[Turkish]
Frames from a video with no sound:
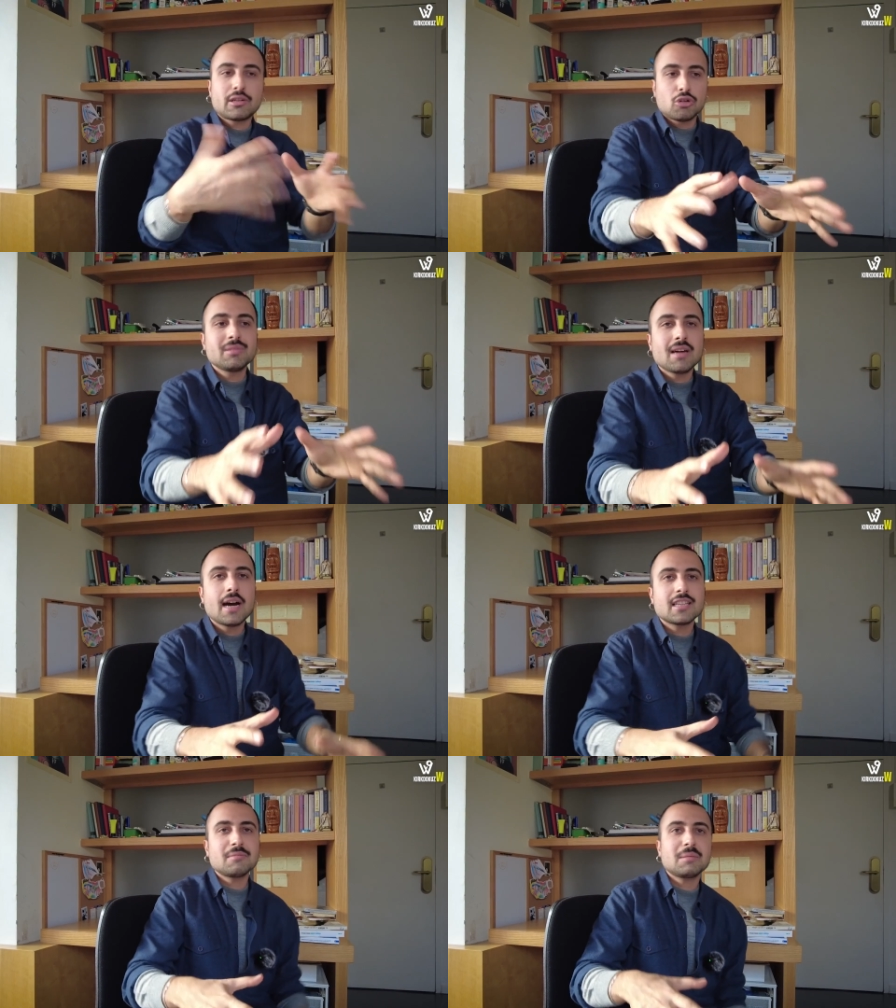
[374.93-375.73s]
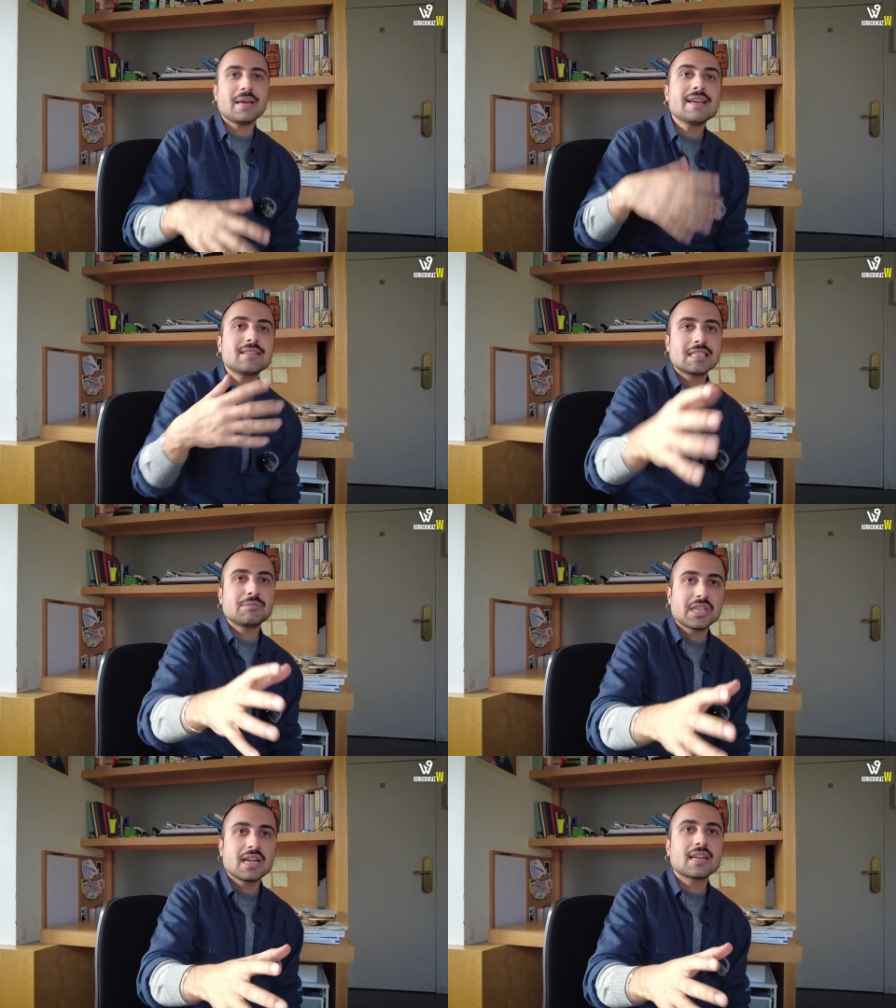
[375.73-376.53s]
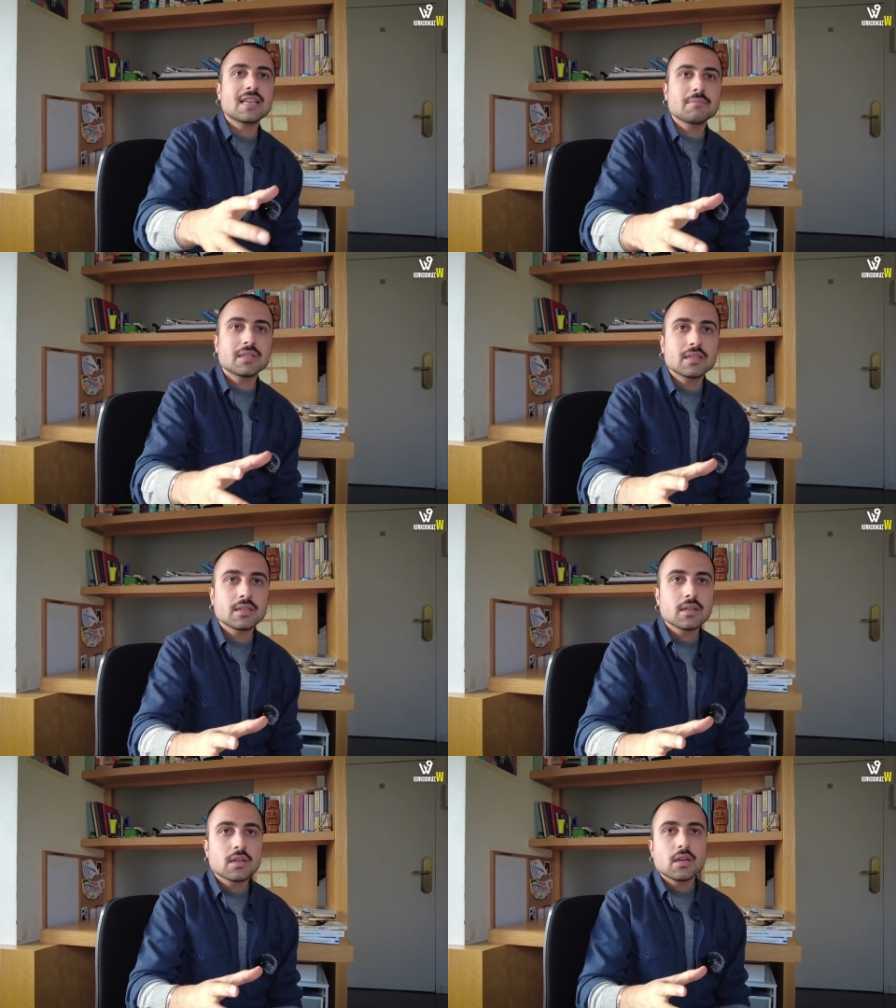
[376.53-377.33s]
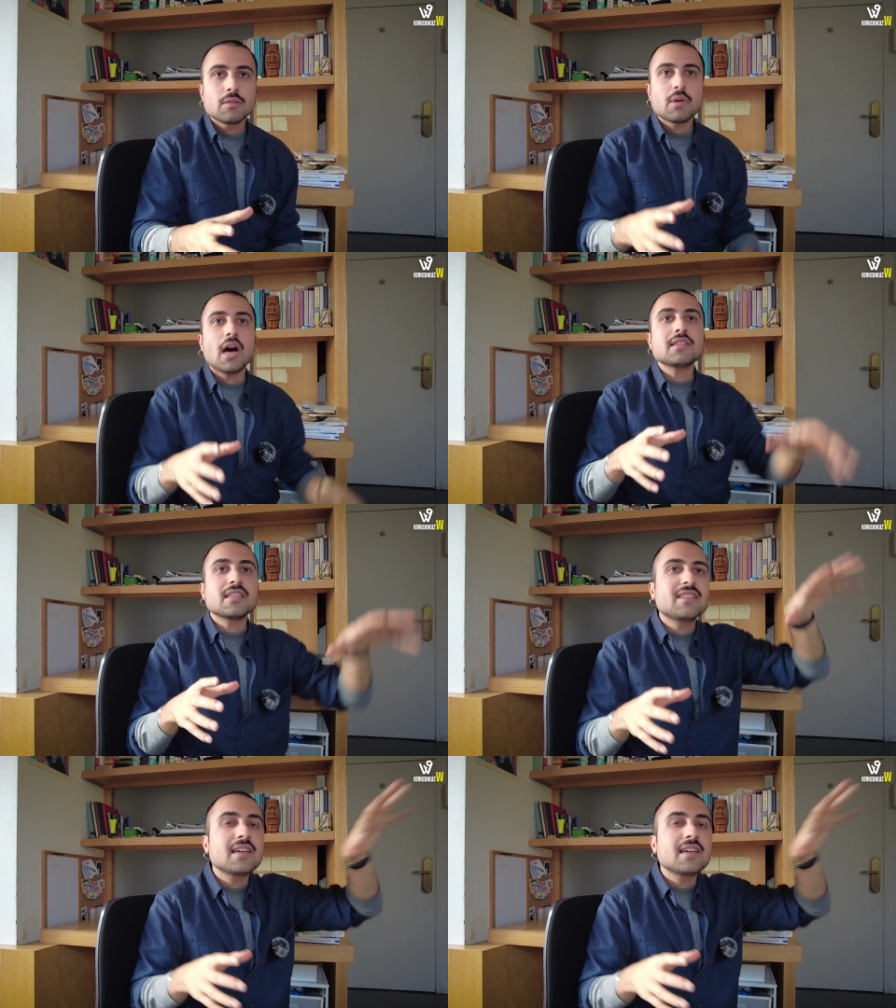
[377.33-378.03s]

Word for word: Ekonomi tarihinde benim en sevdiğim şeylerden biri aslında